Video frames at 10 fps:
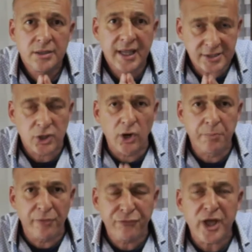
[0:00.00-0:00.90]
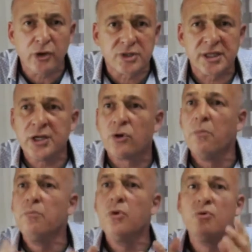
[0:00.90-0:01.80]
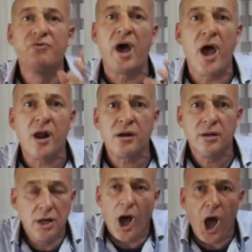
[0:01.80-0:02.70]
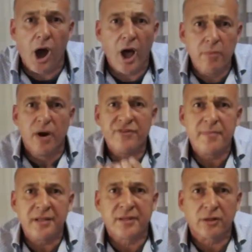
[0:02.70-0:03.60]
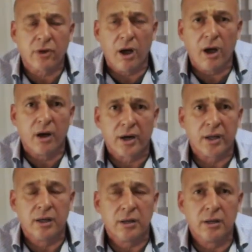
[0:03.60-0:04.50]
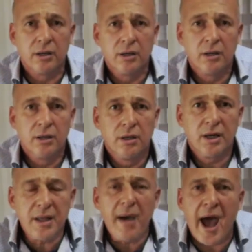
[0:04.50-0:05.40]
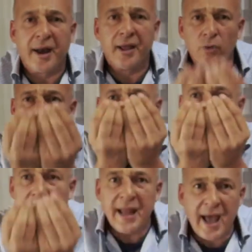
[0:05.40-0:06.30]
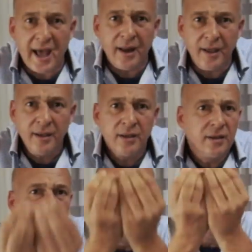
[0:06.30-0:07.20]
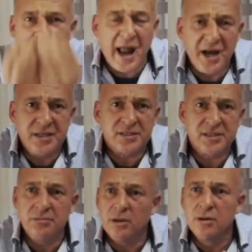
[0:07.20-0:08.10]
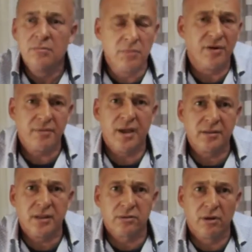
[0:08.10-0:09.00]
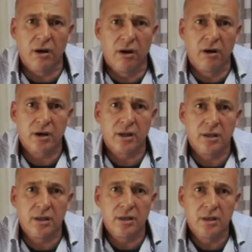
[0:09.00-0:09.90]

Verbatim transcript: Che sono più figo se dico mover? No, è un movimentatore! Rimane un banale banalissimo movimentatore.